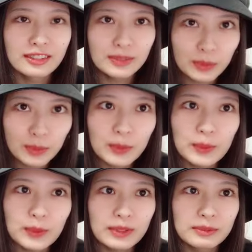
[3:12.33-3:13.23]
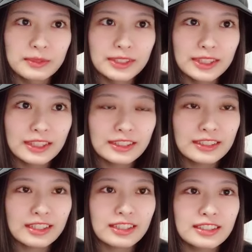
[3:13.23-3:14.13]
そうめちゃ懐
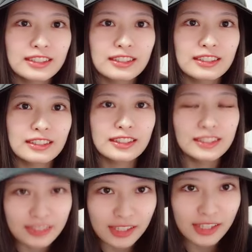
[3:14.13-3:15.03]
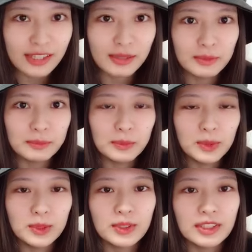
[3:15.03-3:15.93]
かしかったですね。
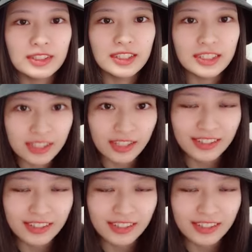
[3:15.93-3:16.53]
エモーショナルでした